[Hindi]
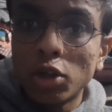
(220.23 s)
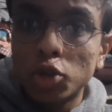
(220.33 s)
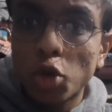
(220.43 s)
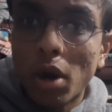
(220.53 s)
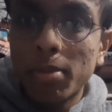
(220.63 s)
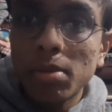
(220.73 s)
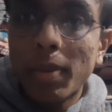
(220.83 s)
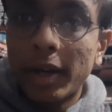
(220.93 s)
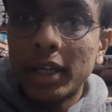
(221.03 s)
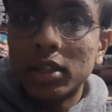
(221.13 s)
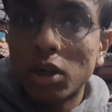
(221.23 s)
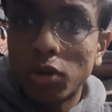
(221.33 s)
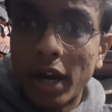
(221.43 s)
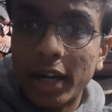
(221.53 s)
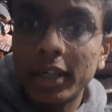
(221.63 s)
सो so, अभी मैं बैठ जाता
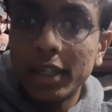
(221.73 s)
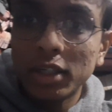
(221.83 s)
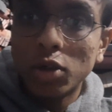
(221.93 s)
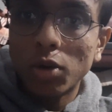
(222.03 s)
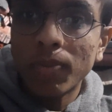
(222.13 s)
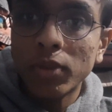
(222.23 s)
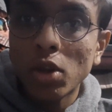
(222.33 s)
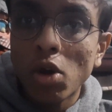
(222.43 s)
हूँ एडिटिंग को